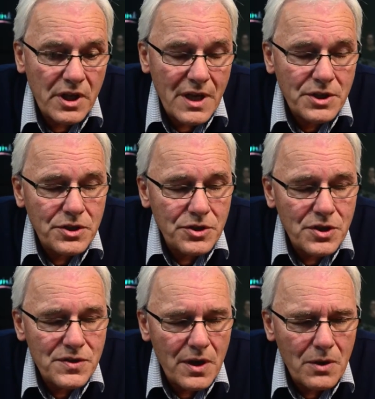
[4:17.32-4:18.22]
14
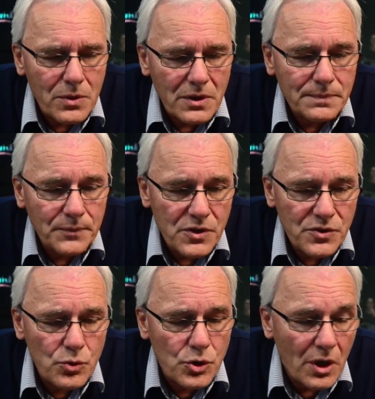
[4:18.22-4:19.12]
tysięcy euro. To jest
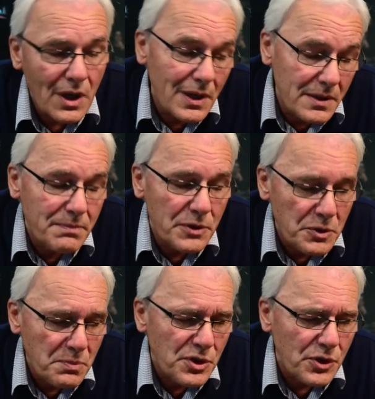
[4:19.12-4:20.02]
dużo, ale
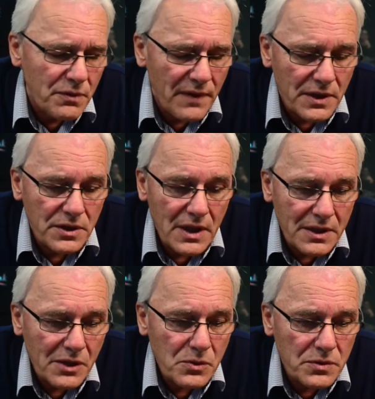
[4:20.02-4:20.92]
byliśmy przygotowani na
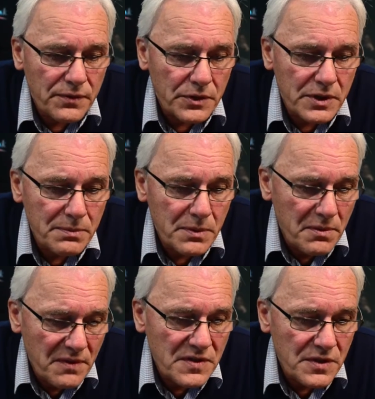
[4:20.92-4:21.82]
taką kwotę, bo
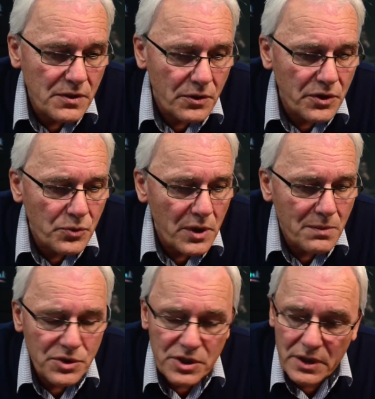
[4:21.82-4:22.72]
mniej więcej
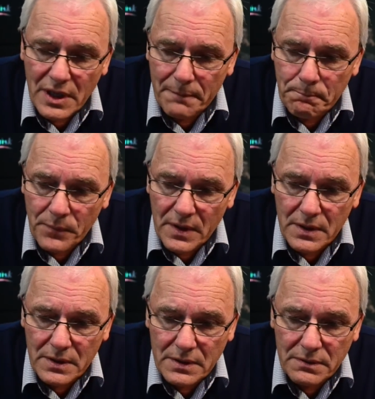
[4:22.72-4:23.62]
orientujemy się na,
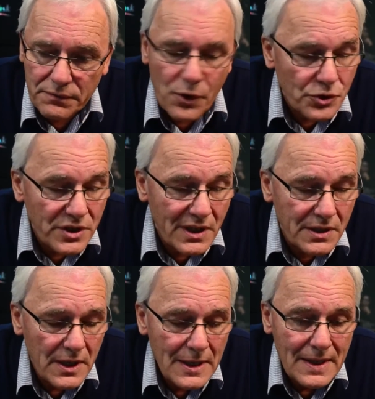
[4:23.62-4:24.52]
e, w
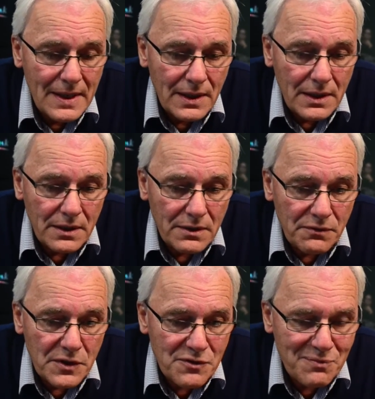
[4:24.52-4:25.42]
kosztach e,
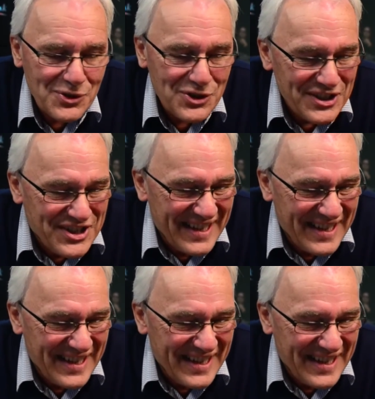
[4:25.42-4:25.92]
więc w budżecie